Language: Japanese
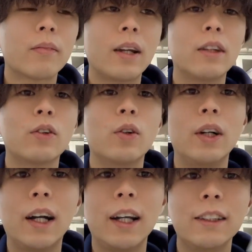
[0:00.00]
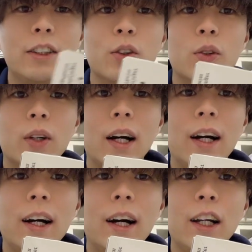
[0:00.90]
あとこういうアレジオンと
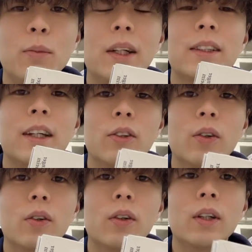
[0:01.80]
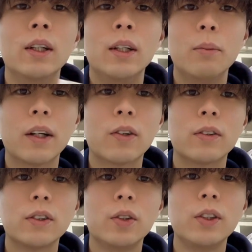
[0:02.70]
かありますけど、
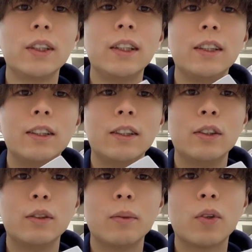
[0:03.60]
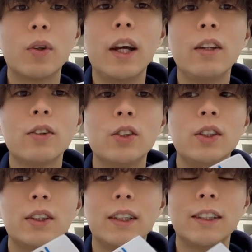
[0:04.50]
正直、ここら辺の
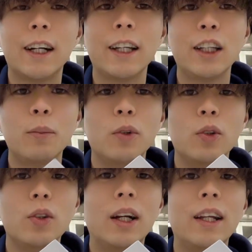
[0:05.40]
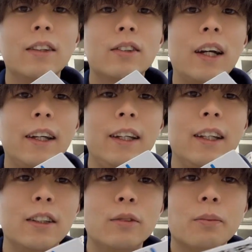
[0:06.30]
薬って市販でも売られるぐら
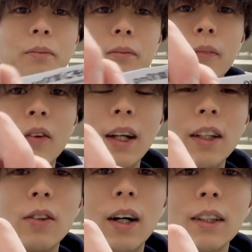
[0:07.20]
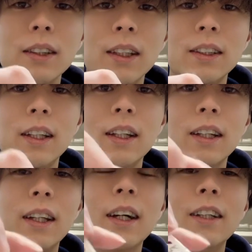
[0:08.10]
い割と安全性
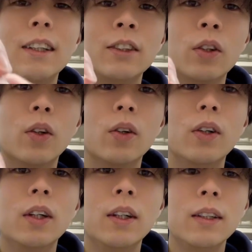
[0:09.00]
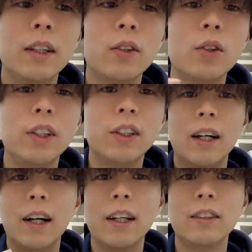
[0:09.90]
が高いんですよ。で特に
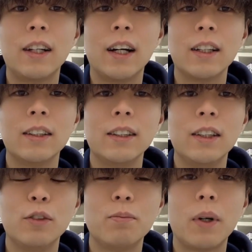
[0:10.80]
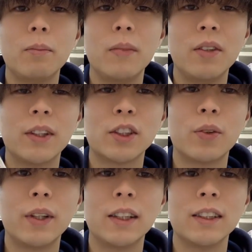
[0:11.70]
アレグラ一般名
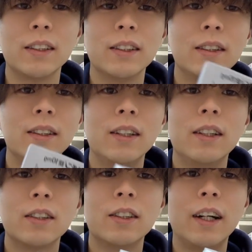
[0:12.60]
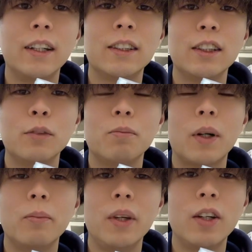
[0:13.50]
フェキソフェナジン、クラン一
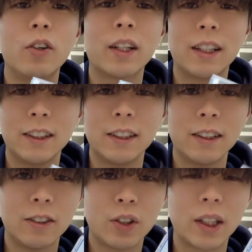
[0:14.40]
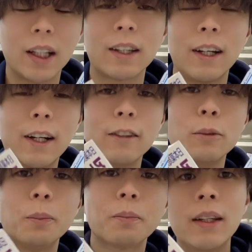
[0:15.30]
般名ロラタジンとかだったら
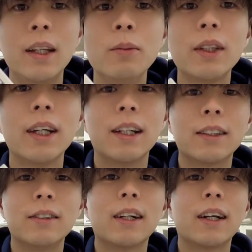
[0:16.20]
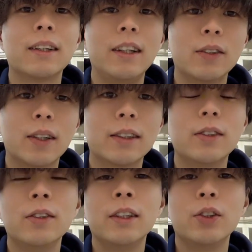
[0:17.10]
眠気が少なかったりとかす
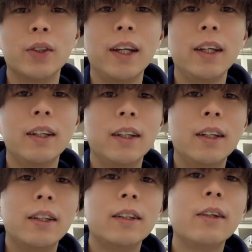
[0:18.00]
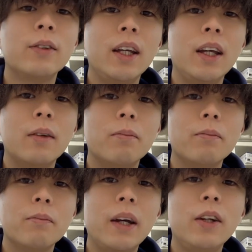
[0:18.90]
るんですよね。なので
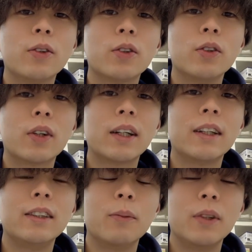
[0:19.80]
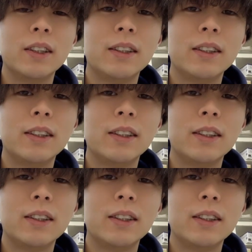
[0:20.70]
パイロットの方にでもです